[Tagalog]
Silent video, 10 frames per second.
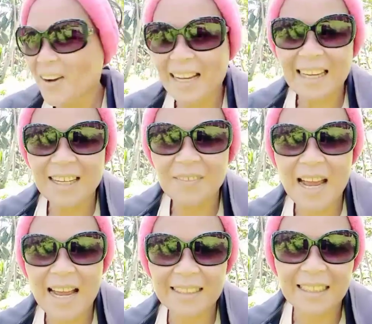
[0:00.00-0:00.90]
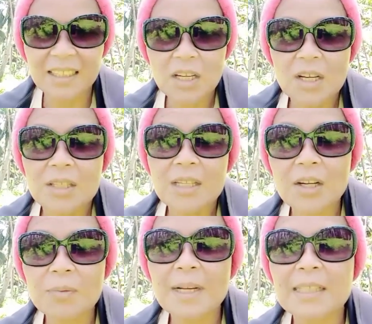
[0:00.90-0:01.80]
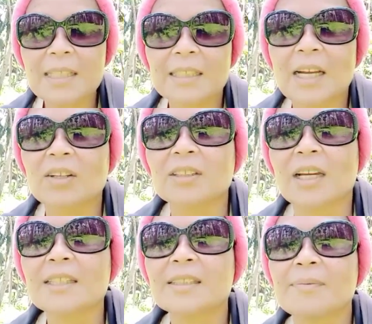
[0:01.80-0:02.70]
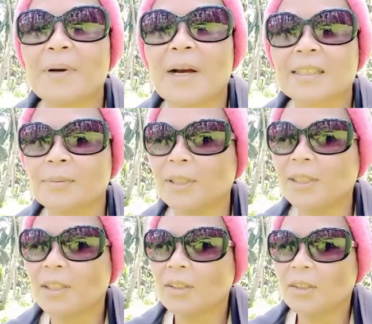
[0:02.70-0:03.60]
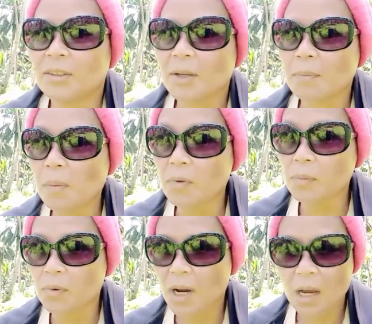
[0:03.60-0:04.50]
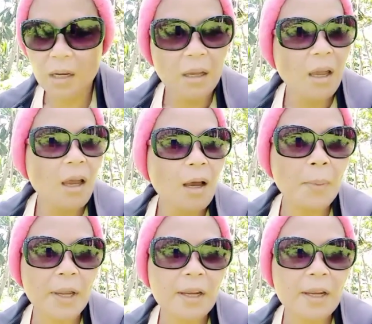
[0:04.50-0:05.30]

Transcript: mga tanim natin. Sa loob ng isang taon, guys, impossible. Di mamumunga. Abay.